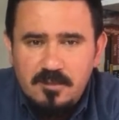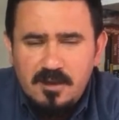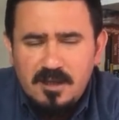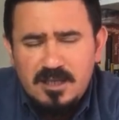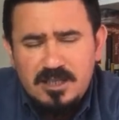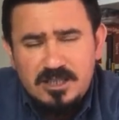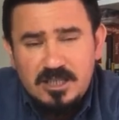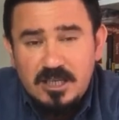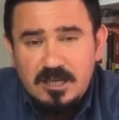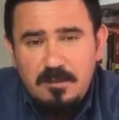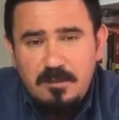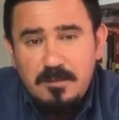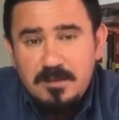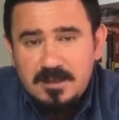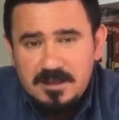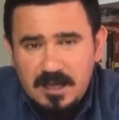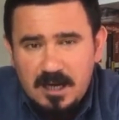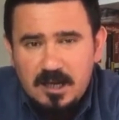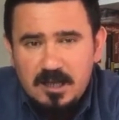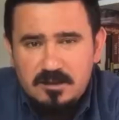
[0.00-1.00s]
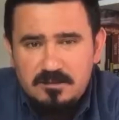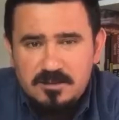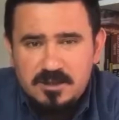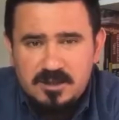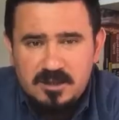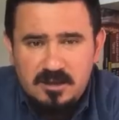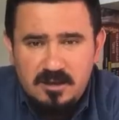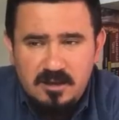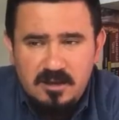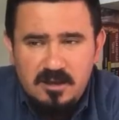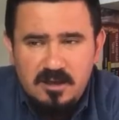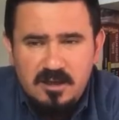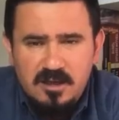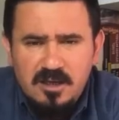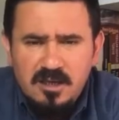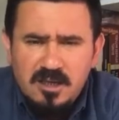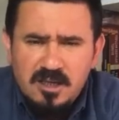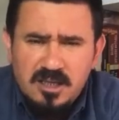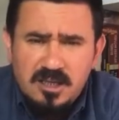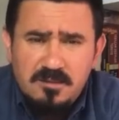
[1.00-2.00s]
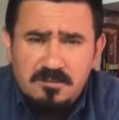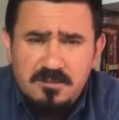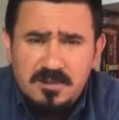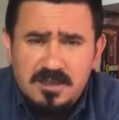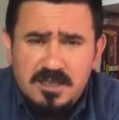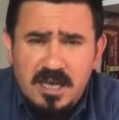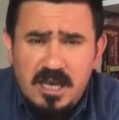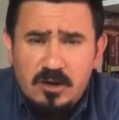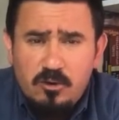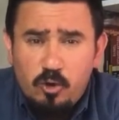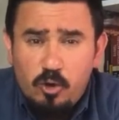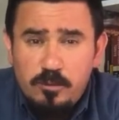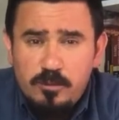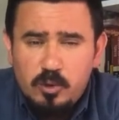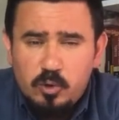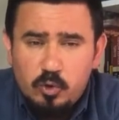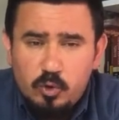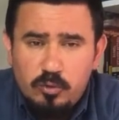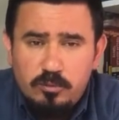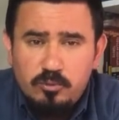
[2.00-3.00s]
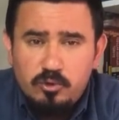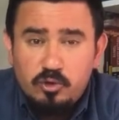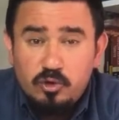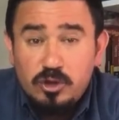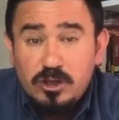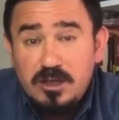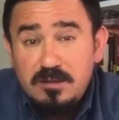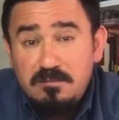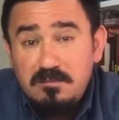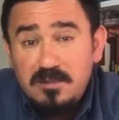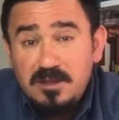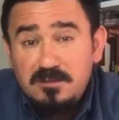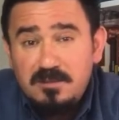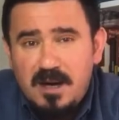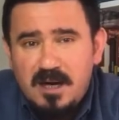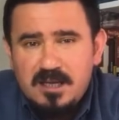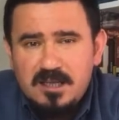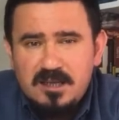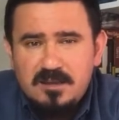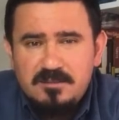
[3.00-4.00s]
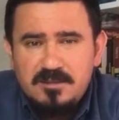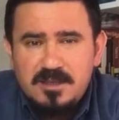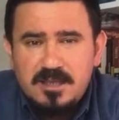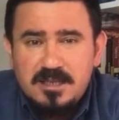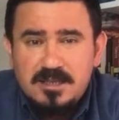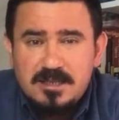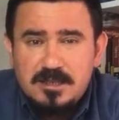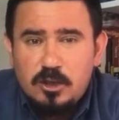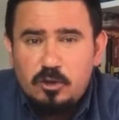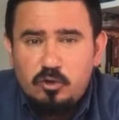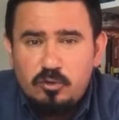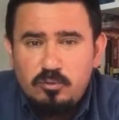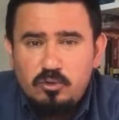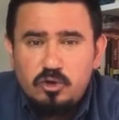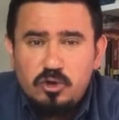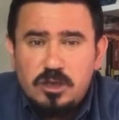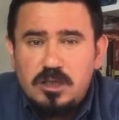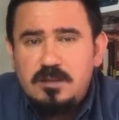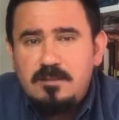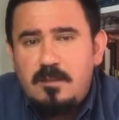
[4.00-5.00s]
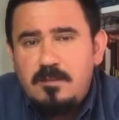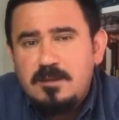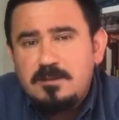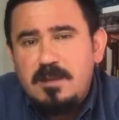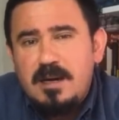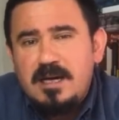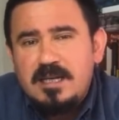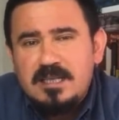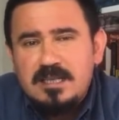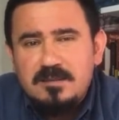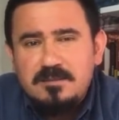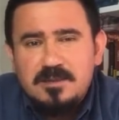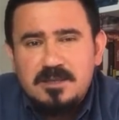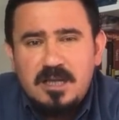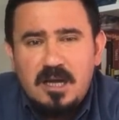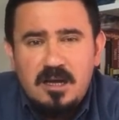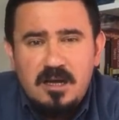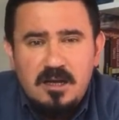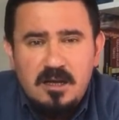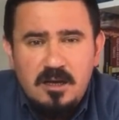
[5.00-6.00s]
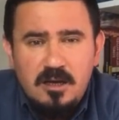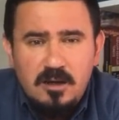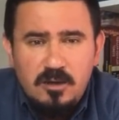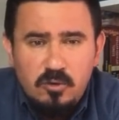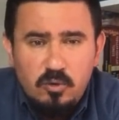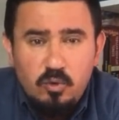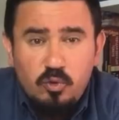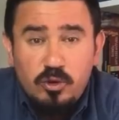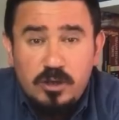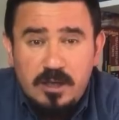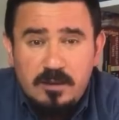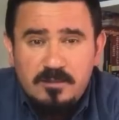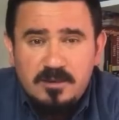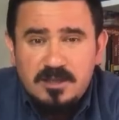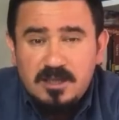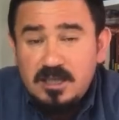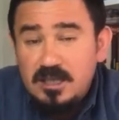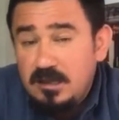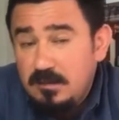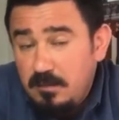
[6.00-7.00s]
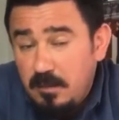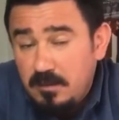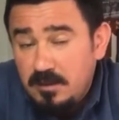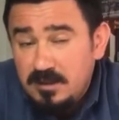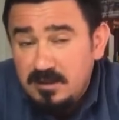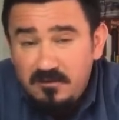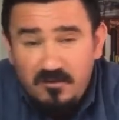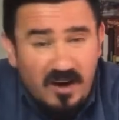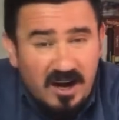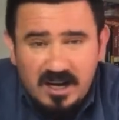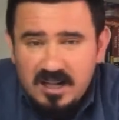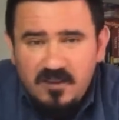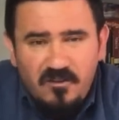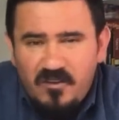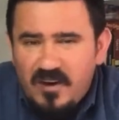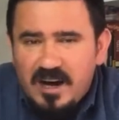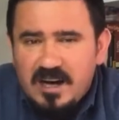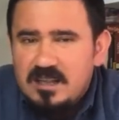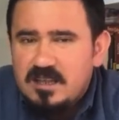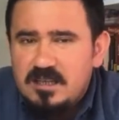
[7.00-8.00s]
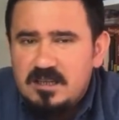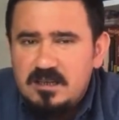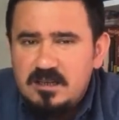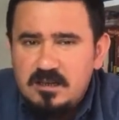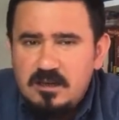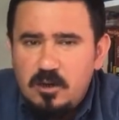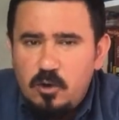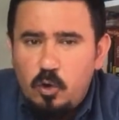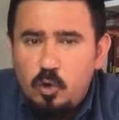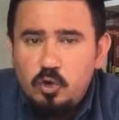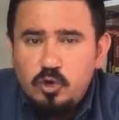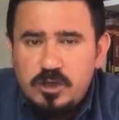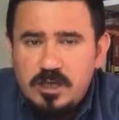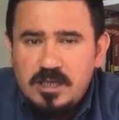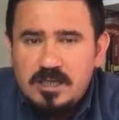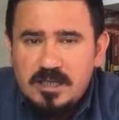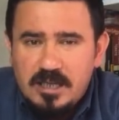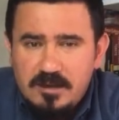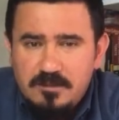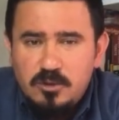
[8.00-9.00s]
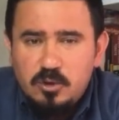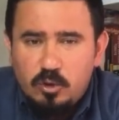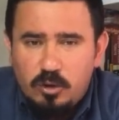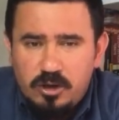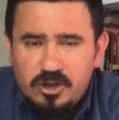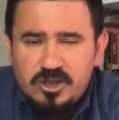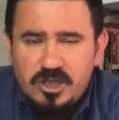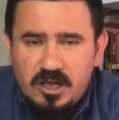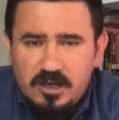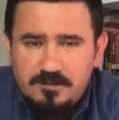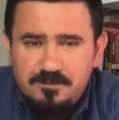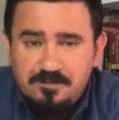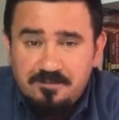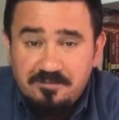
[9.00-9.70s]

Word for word: İşte kimimiz sağlığımızı, kimimiz ekonomik durumumuzu, kimimiz baktığımızda statümüzü, kimimiz baktığımızda ülkemizi. Kimimiz farklı farklı önceliklerimiz olacak.